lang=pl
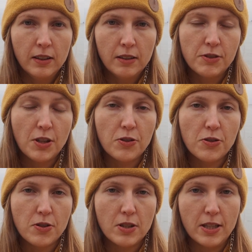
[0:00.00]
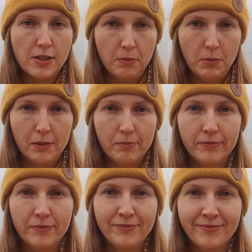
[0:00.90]
wziąć coś dla siebie.
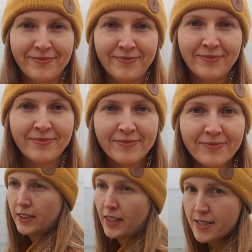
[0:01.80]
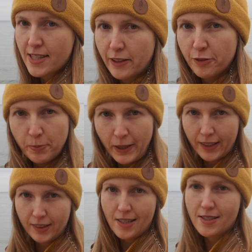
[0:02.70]
Teraz tak w
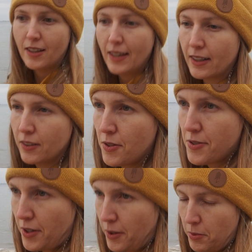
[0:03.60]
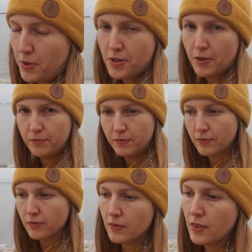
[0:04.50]
praktyce, jak to zrobić?
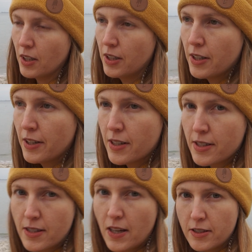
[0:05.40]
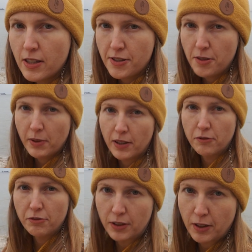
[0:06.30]
znajdź dla siebie
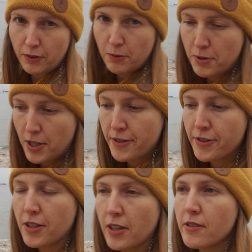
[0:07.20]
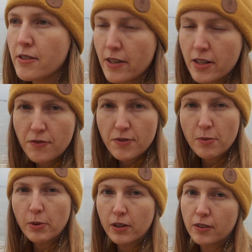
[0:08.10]
komfortową przestrzeń, znajdź w
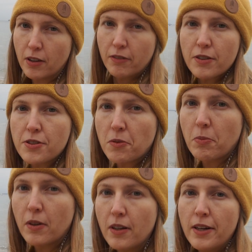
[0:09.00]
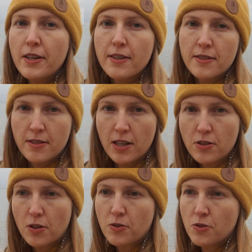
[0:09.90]
sobie gotowość, żeby
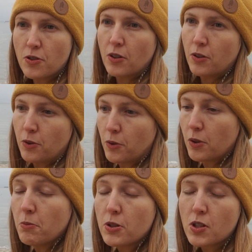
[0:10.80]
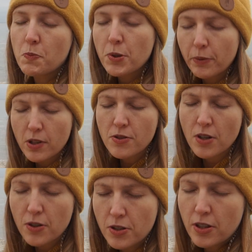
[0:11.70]
zacząć ruch. Możesz przymknąć
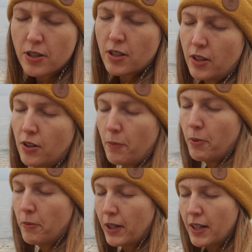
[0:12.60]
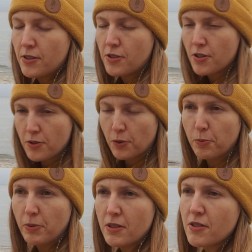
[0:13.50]
oczy, jeżeli to pomaga Ci się
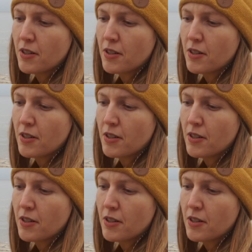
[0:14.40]
skupić.